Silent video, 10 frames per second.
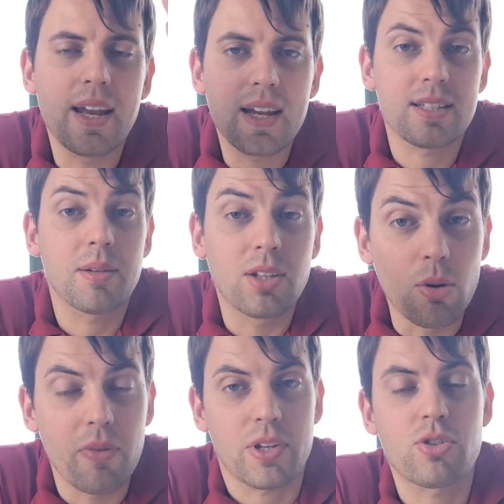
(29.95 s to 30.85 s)
ringraziamenti
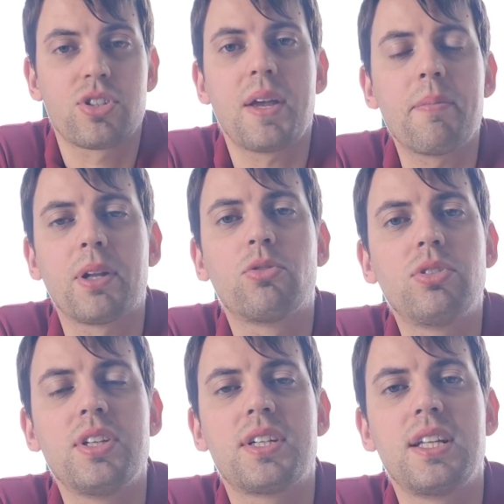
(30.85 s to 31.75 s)
come faccio sempre a
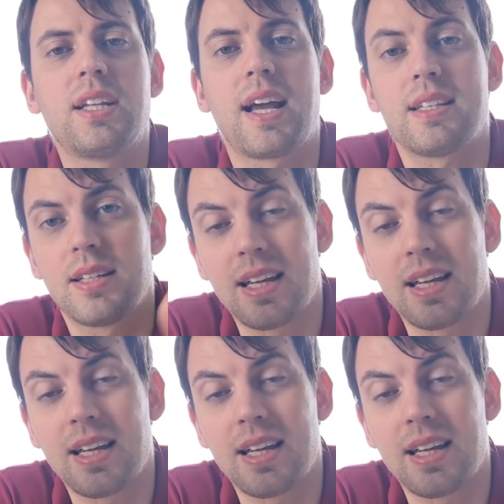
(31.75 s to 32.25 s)
tutti gli iscritti ragazzi,